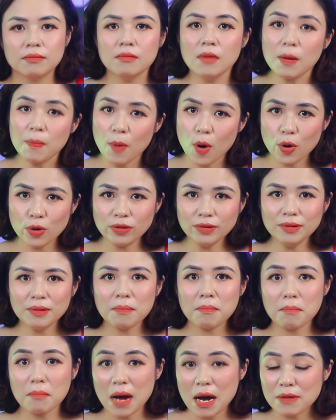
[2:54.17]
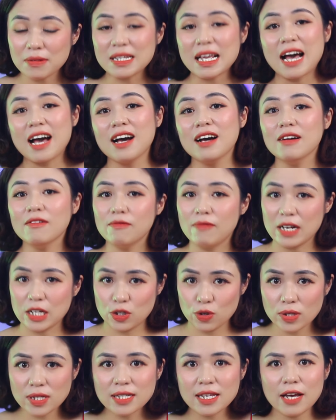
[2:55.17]
Bước 4, báo giá và
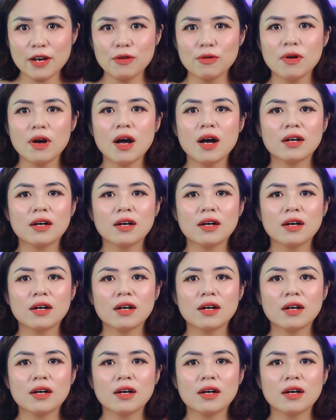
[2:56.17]
chốt sale.